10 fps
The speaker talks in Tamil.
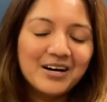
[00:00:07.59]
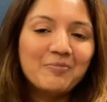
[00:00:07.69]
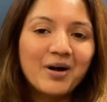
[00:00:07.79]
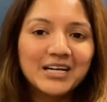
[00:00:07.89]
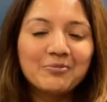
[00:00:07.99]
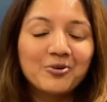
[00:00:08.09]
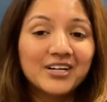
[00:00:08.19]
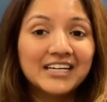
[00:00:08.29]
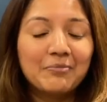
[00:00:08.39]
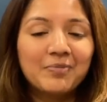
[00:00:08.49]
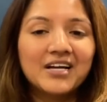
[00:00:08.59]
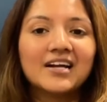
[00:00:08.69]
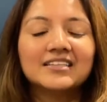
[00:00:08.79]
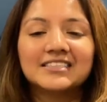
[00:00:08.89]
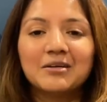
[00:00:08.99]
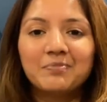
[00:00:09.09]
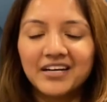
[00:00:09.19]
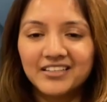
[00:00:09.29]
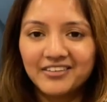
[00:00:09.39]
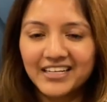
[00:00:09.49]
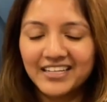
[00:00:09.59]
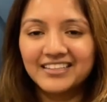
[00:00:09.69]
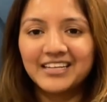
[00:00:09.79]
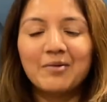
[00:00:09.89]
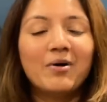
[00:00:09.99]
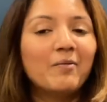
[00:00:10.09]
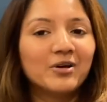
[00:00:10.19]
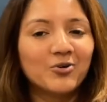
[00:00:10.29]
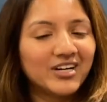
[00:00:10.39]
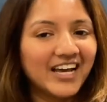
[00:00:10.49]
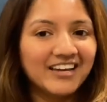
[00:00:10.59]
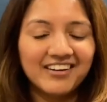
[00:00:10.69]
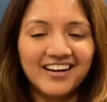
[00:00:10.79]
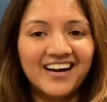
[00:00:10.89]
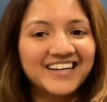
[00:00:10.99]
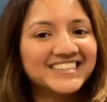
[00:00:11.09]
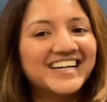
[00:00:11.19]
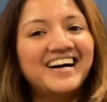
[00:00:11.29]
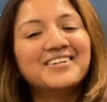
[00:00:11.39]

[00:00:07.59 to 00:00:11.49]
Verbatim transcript: மண்டி போட்டுட்டு எப்படி அடுத்த ஸ்டெப் எடுத்து வைக்கிறதுன்னு தெரியாமல் அப்படியே ஒரு டைவெல்லாம் அடித்தான்